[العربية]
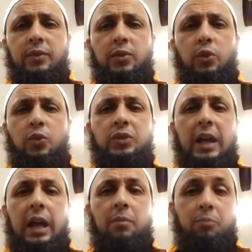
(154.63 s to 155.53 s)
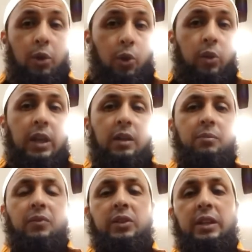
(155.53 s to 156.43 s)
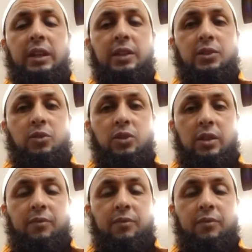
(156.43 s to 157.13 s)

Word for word: يفسح بالرقية بفضل الله عز وجل